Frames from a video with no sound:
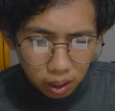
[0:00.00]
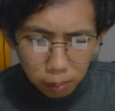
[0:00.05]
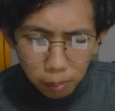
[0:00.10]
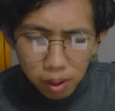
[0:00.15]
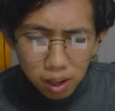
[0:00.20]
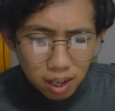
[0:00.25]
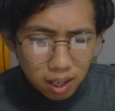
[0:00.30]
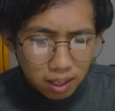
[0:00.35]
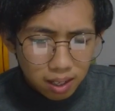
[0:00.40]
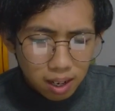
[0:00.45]

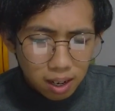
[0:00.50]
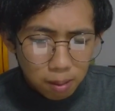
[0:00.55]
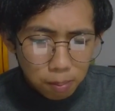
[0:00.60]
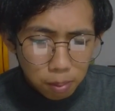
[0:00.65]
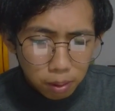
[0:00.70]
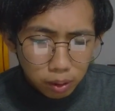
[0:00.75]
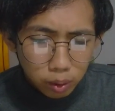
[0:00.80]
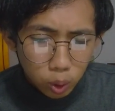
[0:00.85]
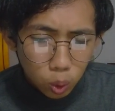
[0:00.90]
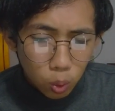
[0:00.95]
Emang ada
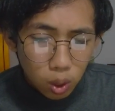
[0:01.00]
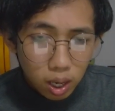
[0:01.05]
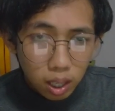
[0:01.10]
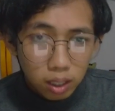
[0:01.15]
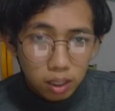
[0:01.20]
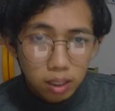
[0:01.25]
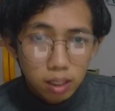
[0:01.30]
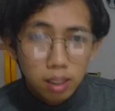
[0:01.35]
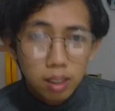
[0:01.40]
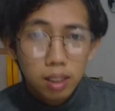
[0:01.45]
apa di
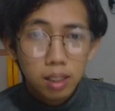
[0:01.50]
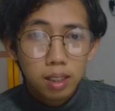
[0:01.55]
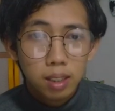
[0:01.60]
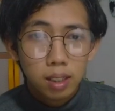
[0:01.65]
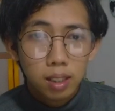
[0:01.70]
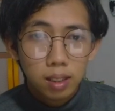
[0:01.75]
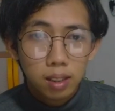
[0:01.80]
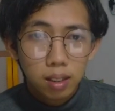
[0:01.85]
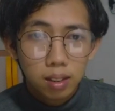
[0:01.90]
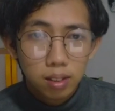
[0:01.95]
ruangan ini
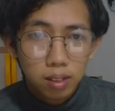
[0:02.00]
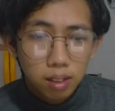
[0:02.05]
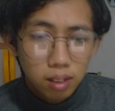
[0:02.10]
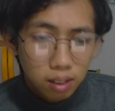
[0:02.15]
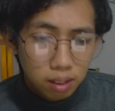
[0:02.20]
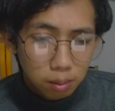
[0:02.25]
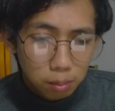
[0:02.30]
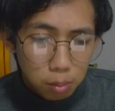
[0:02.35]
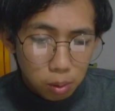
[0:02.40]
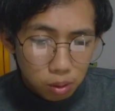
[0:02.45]
kata
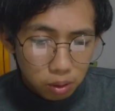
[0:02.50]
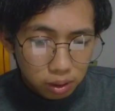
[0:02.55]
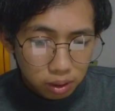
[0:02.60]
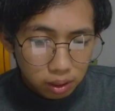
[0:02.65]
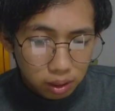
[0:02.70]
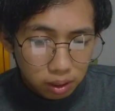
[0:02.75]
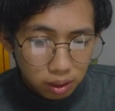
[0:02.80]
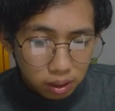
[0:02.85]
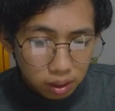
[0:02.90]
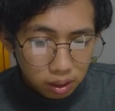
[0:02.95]
si Bon
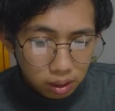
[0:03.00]
ya.